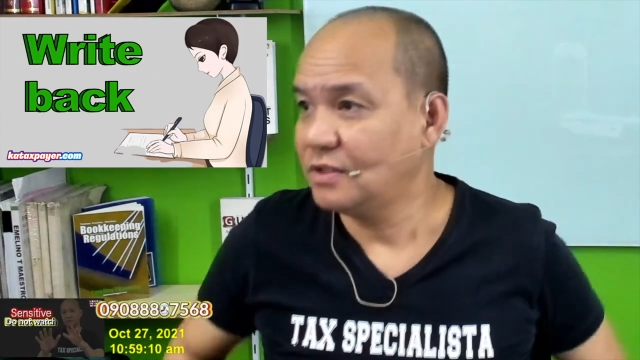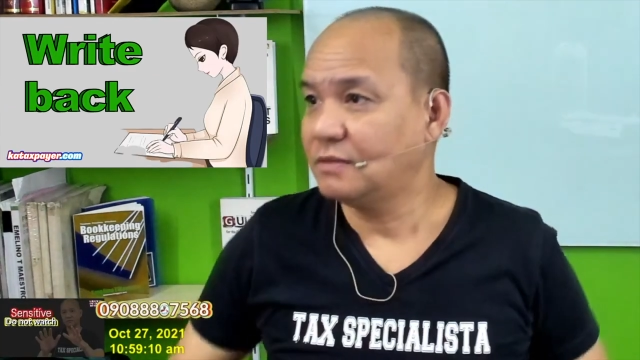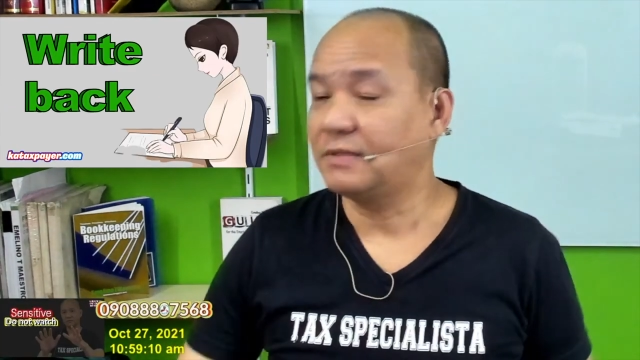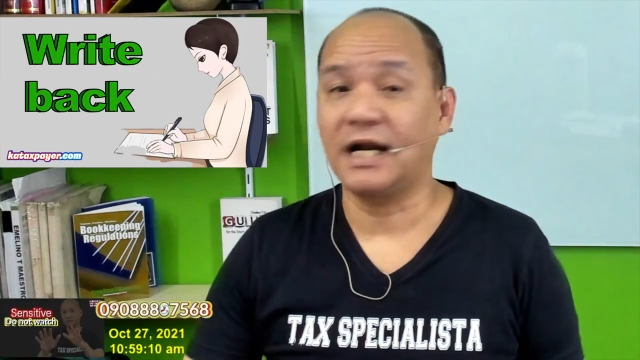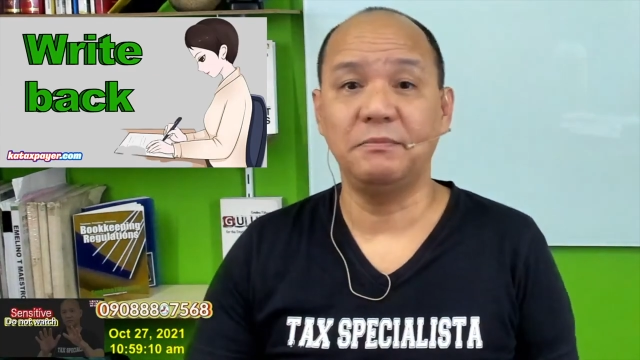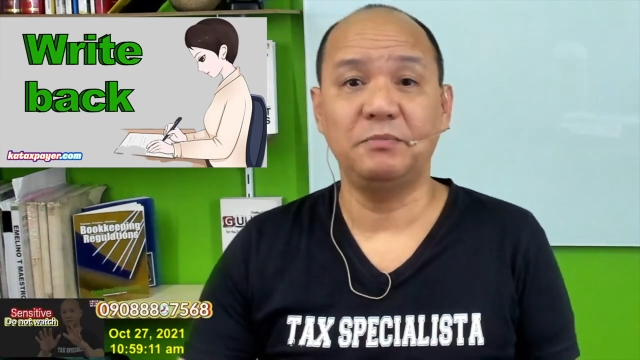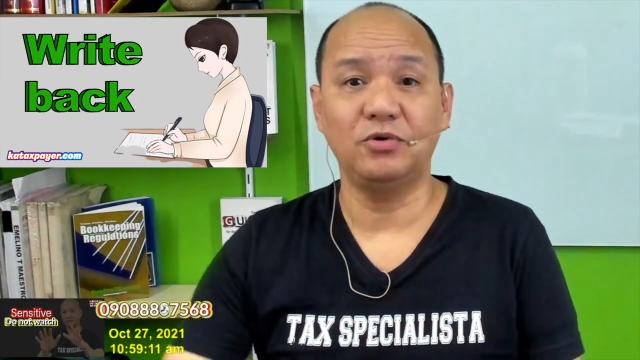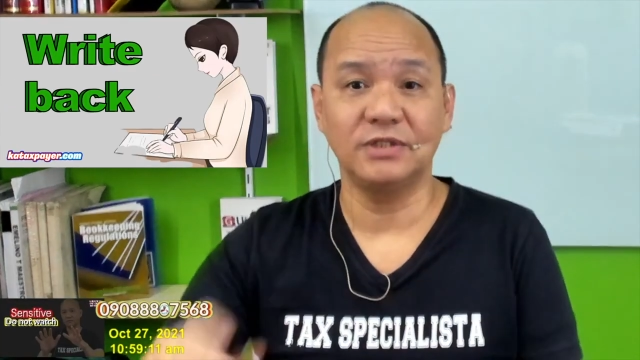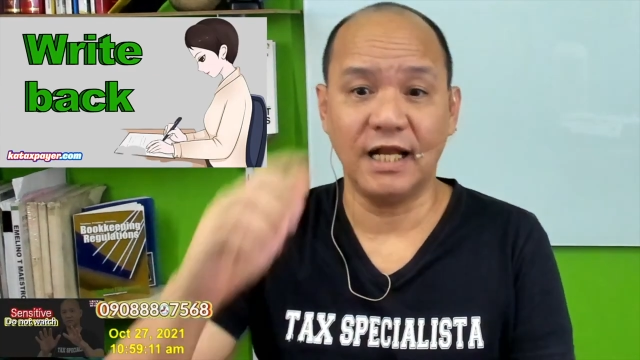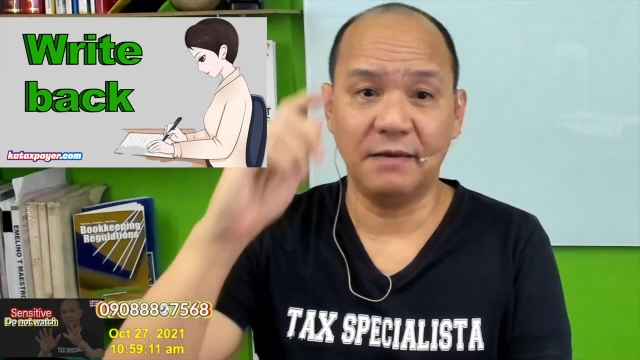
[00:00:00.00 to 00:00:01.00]
Marami
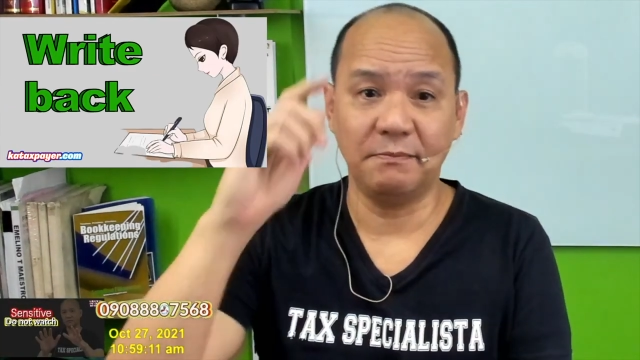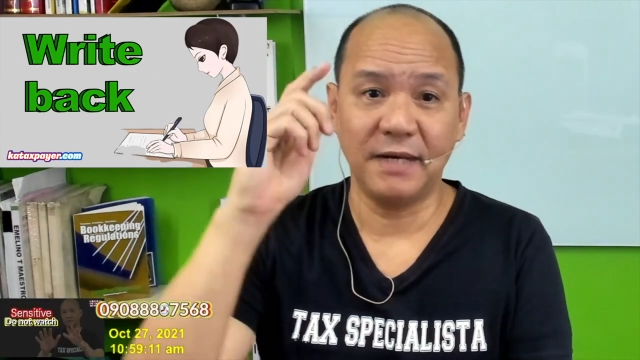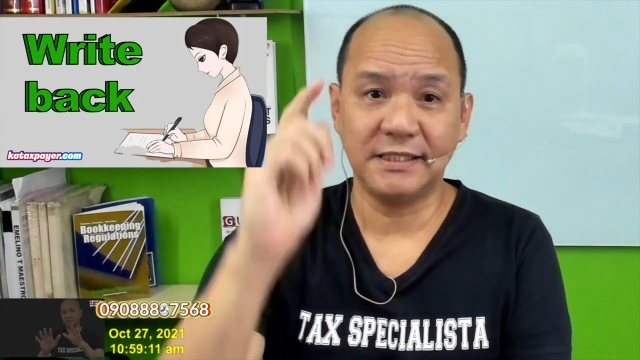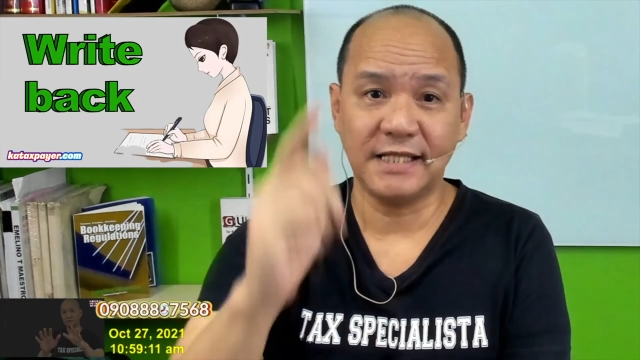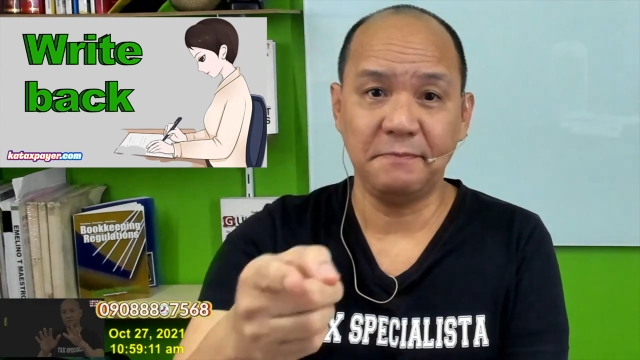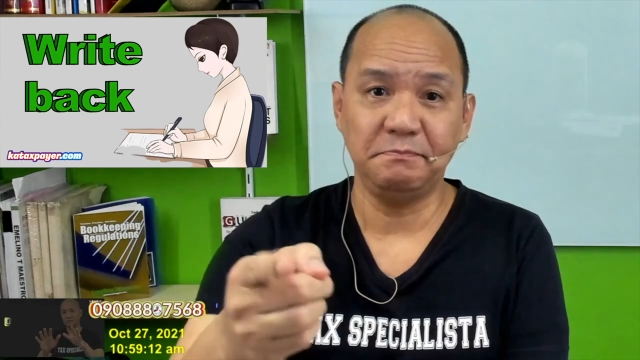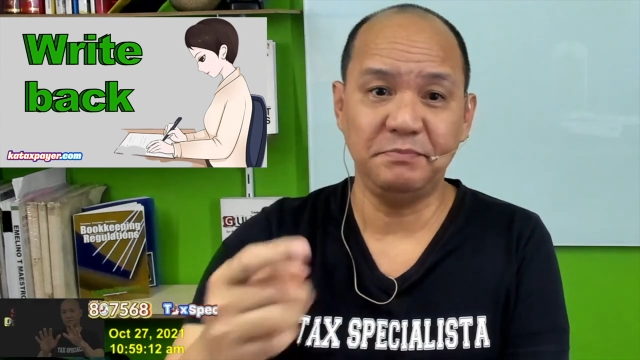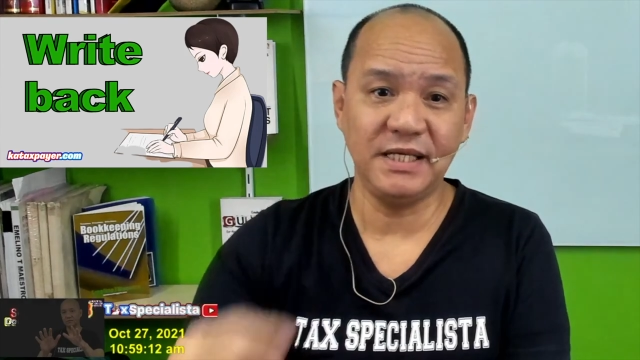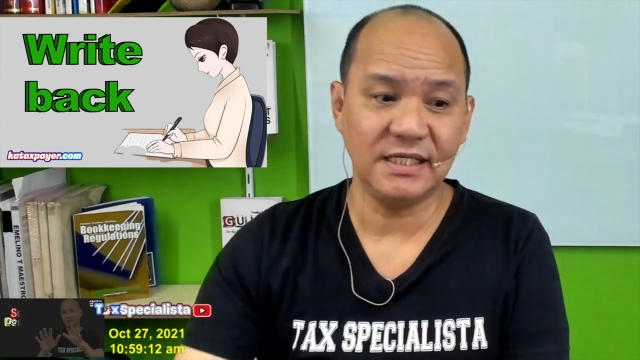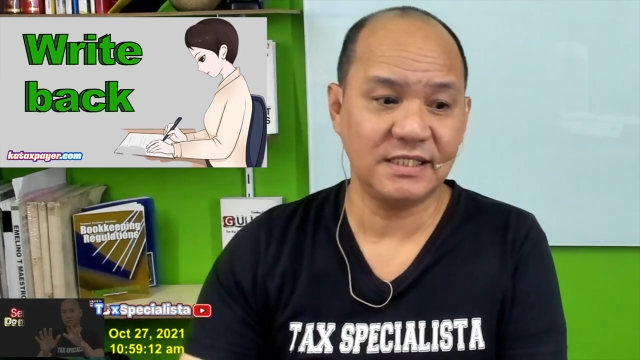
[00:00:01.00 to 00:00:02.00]
pong salamat and
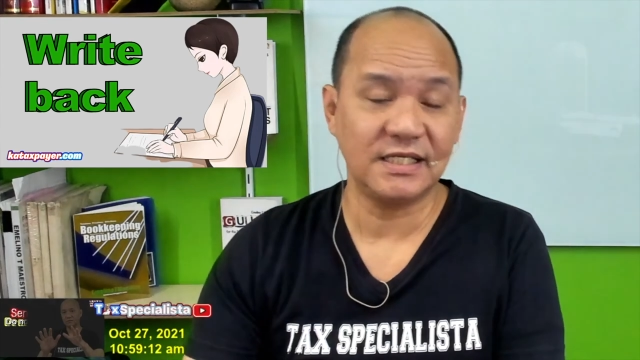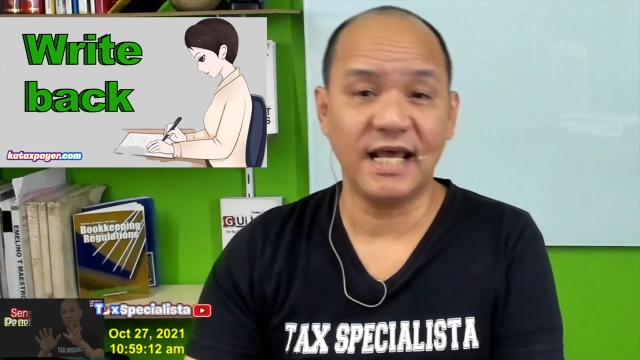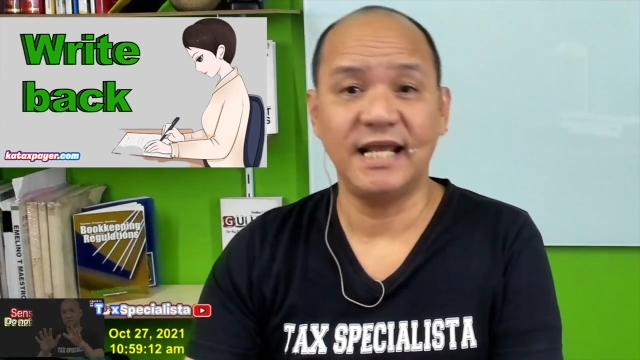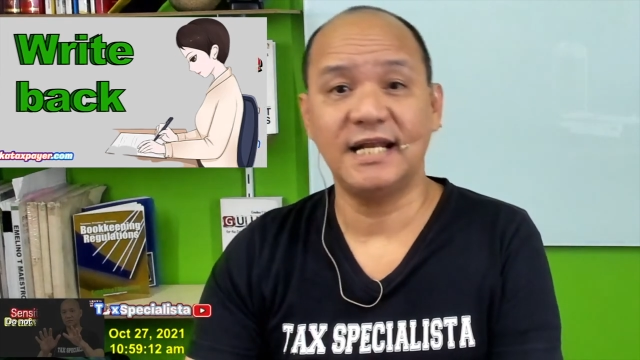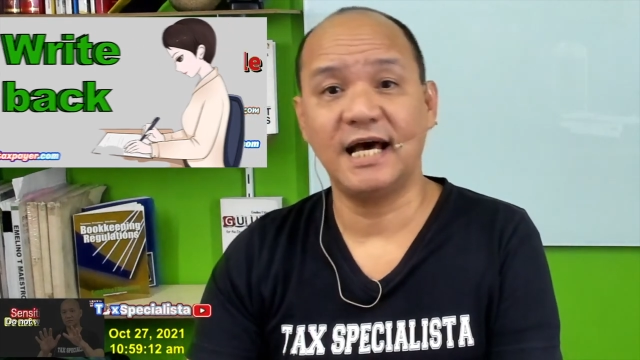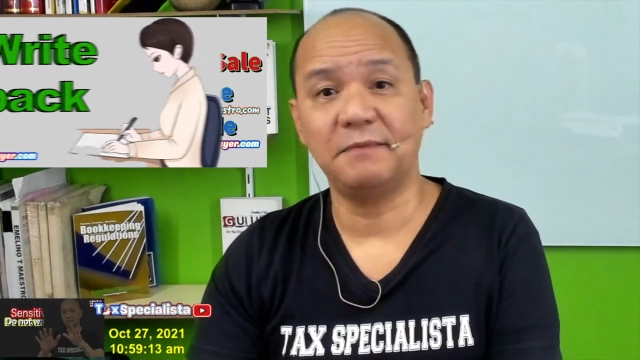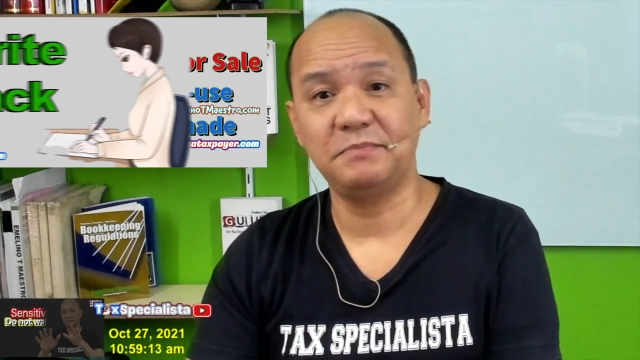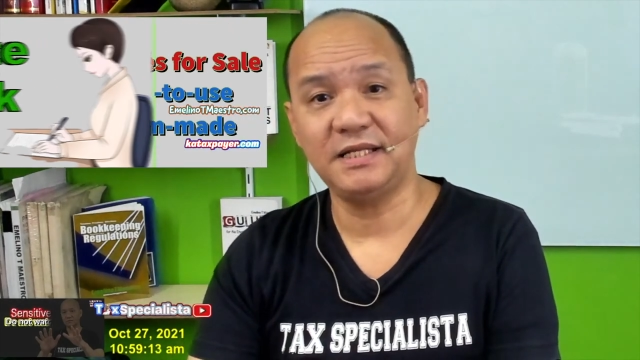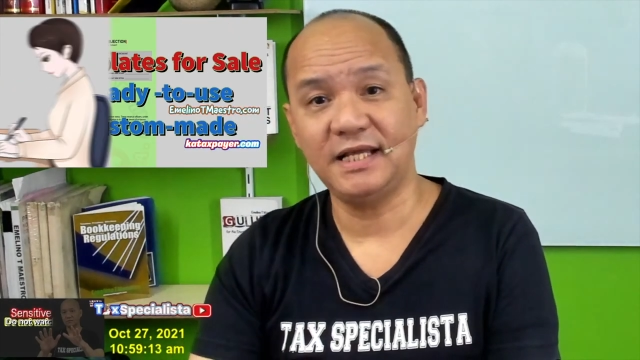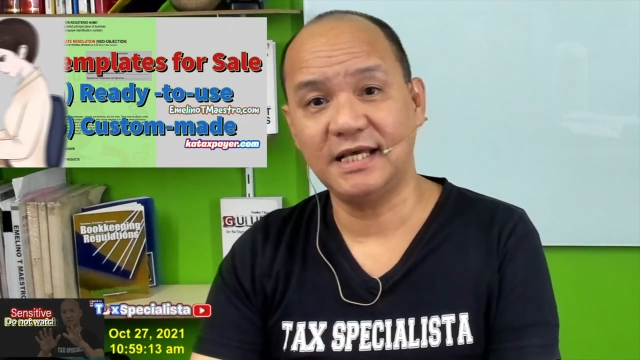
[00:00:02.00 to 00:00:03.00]
peace and
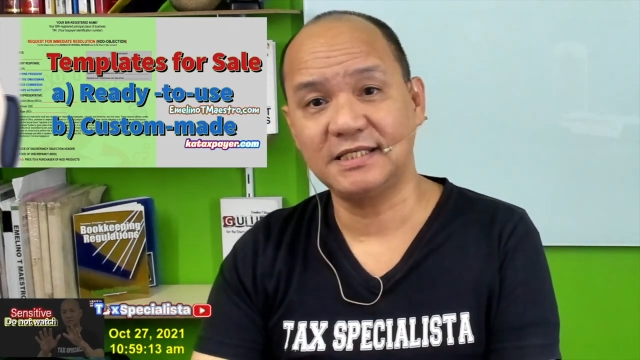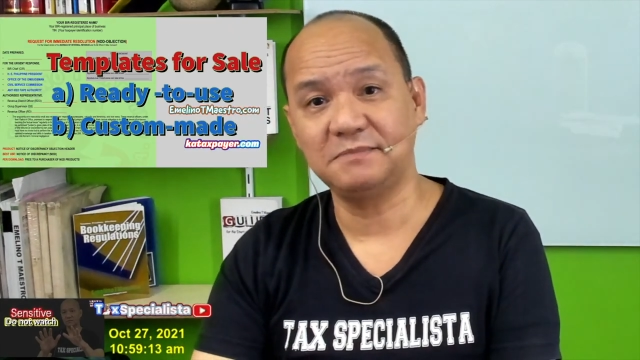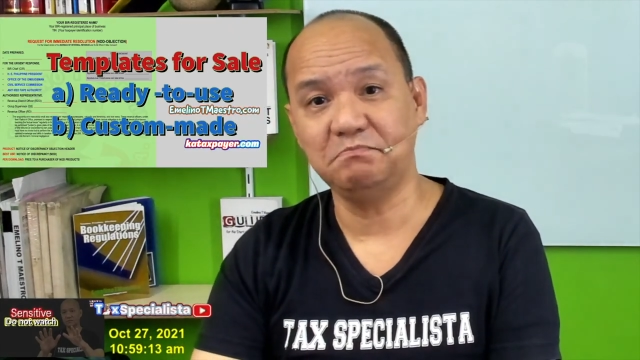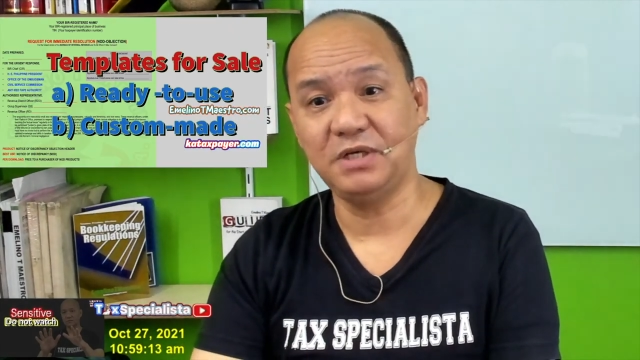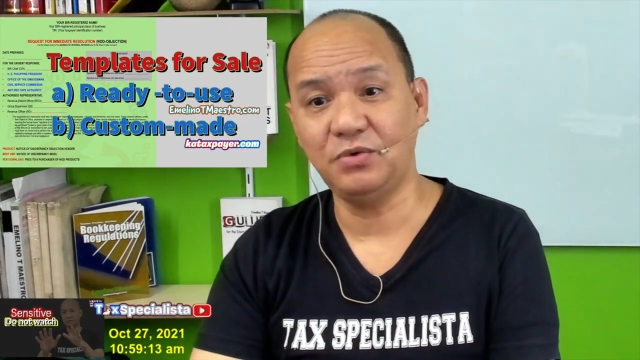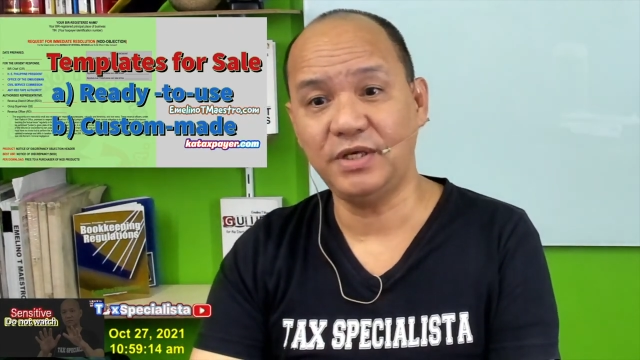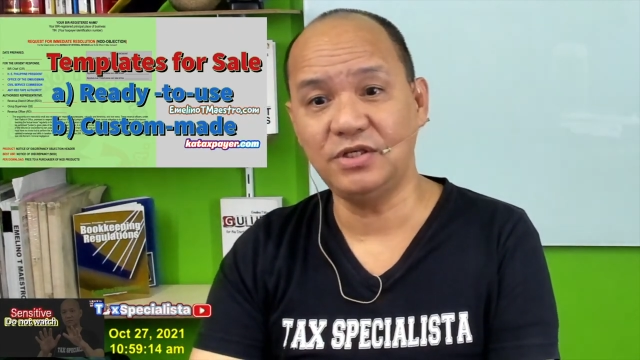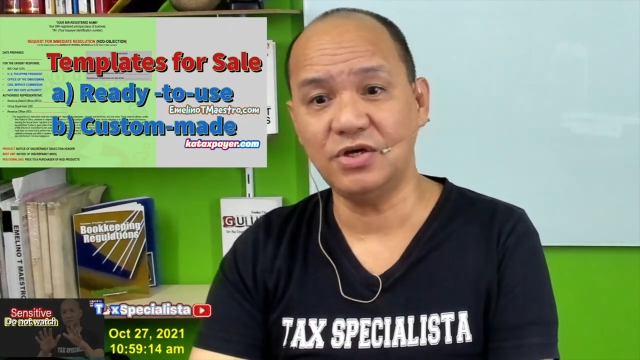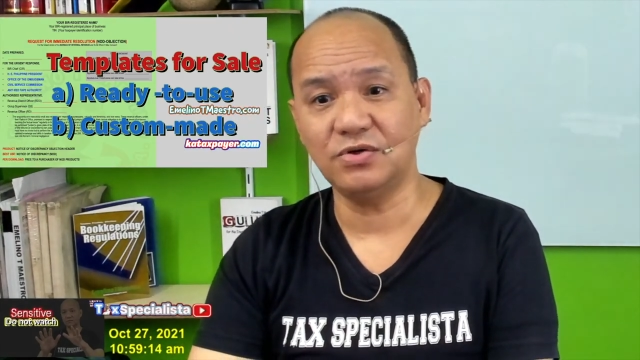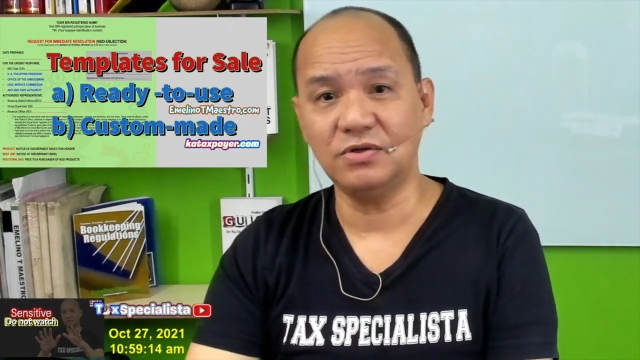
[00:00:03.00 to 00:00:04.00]
happiness be with
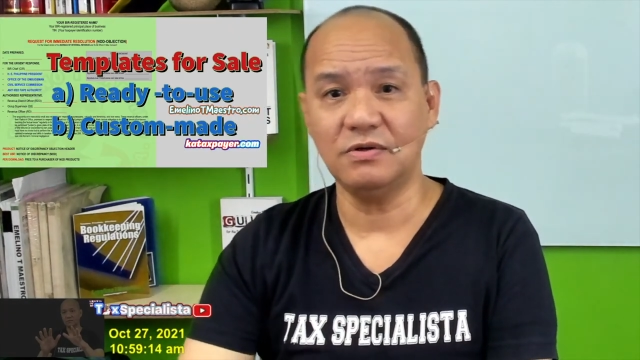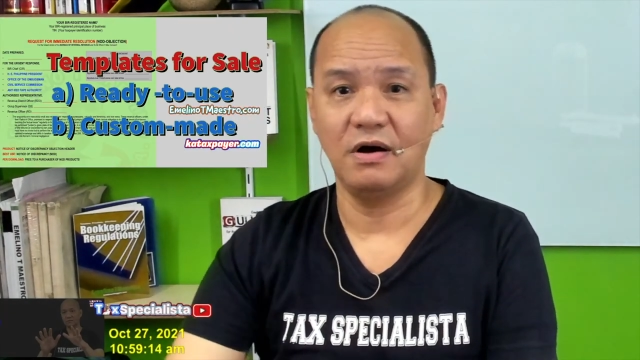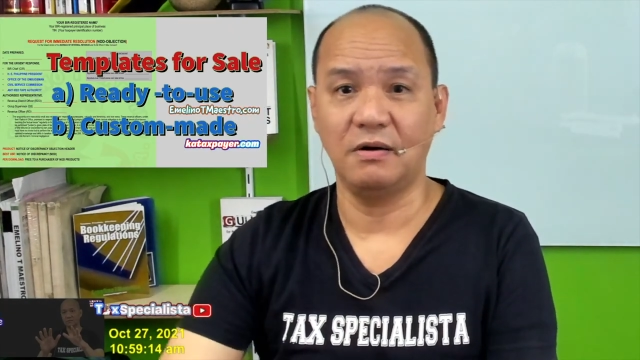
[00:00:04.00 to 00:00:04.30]
you,